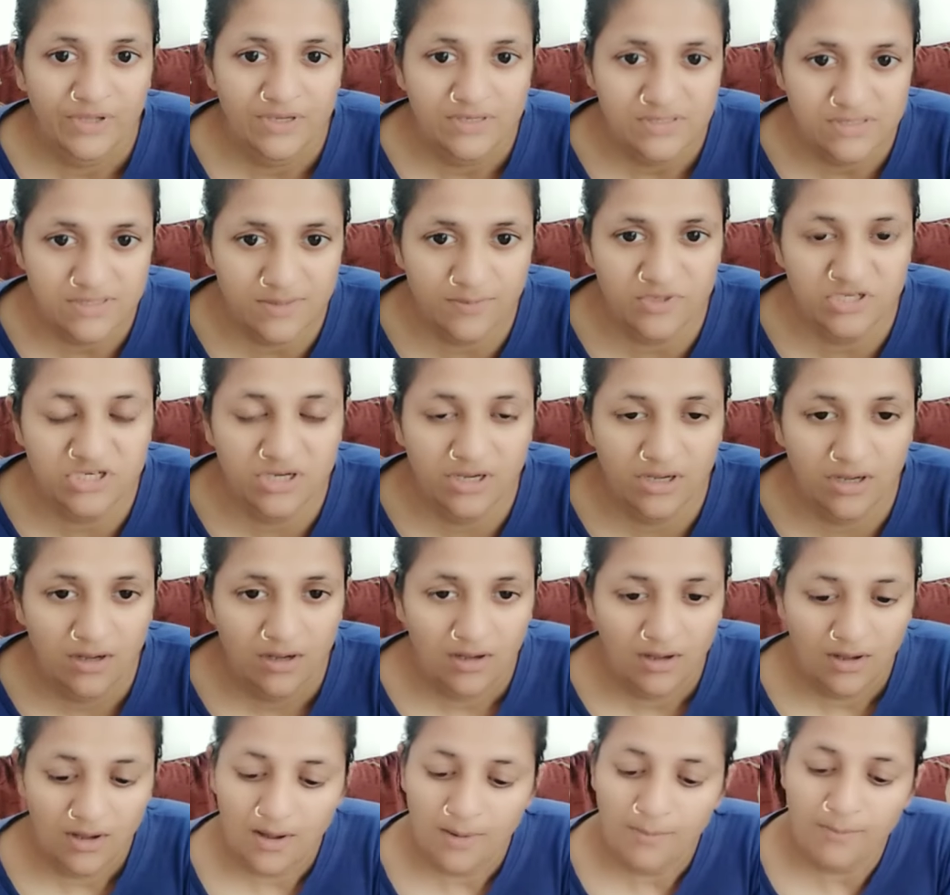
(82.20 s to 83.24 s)
समझ गए
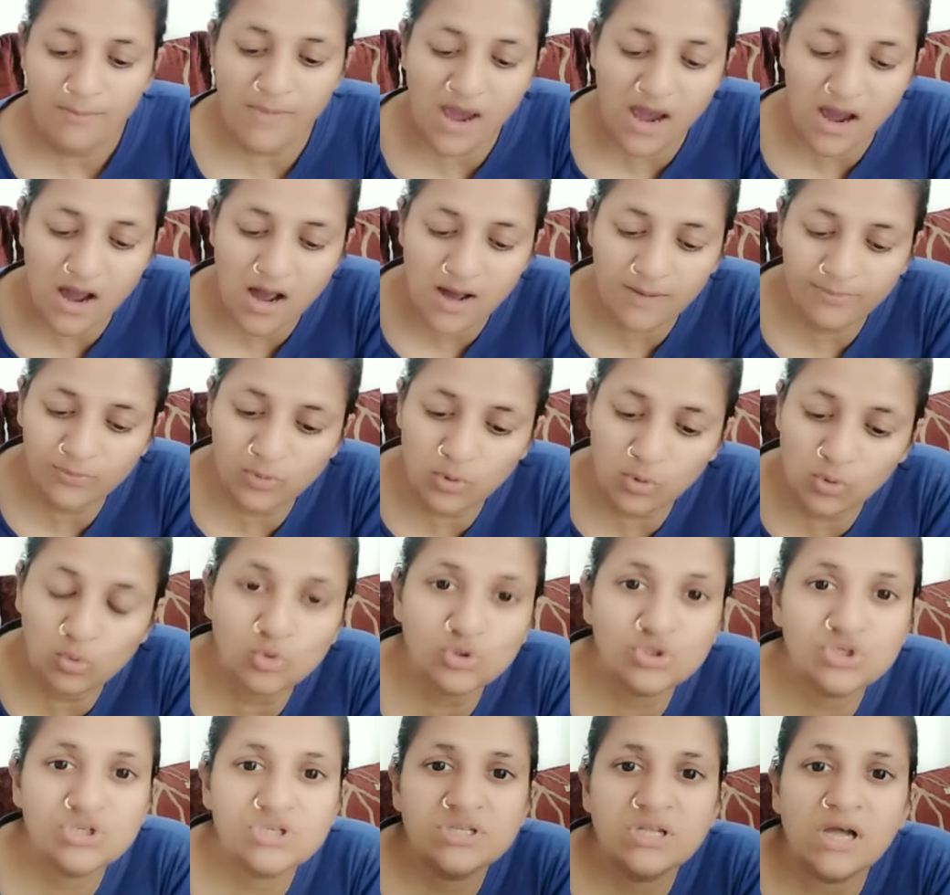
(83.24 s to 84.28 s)
मैं आपको
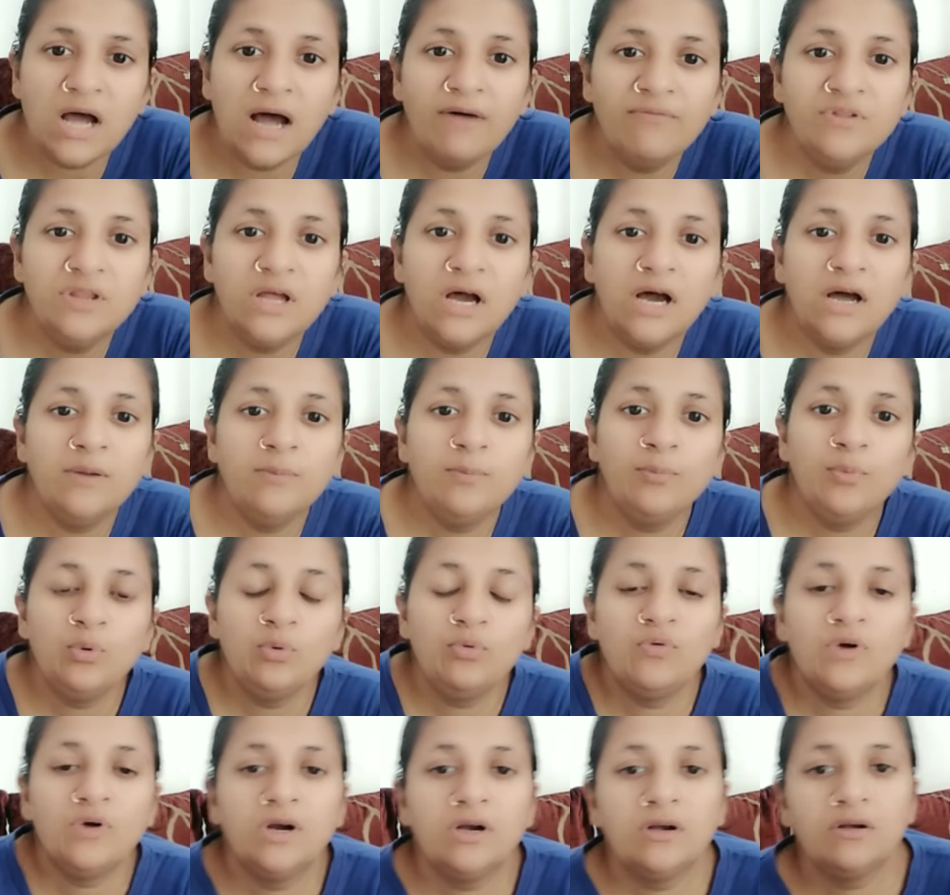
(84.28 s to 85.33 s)
कुछ सावधान
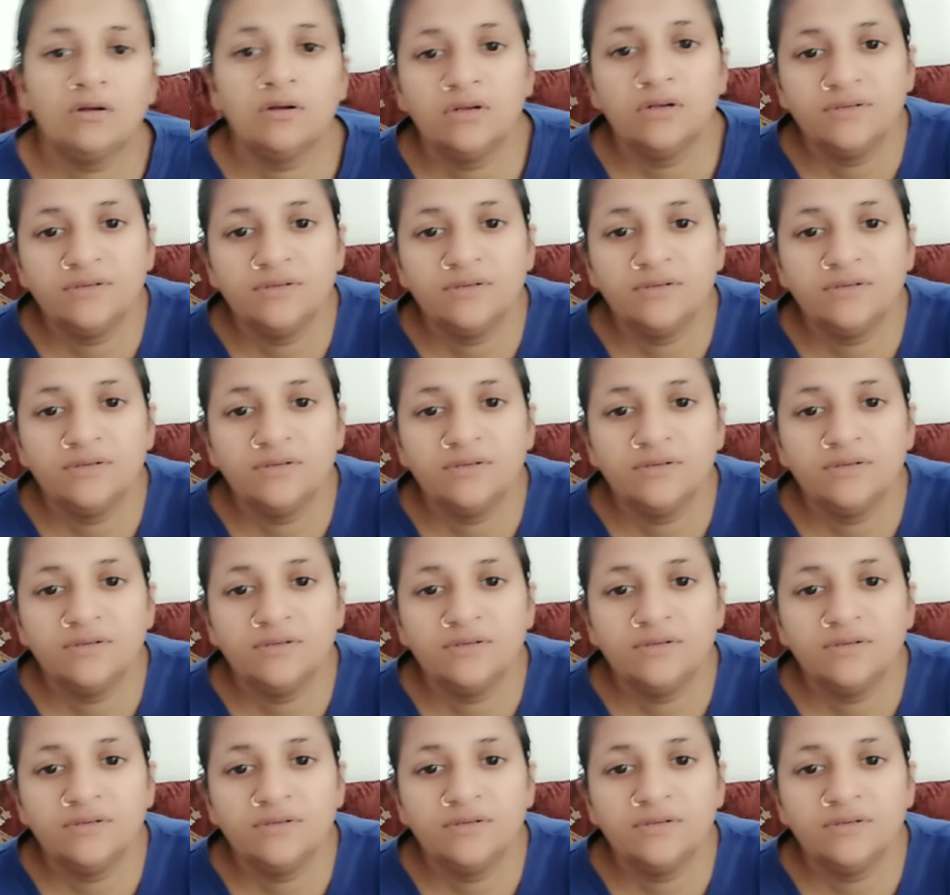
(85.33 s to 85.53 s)
पूर्वक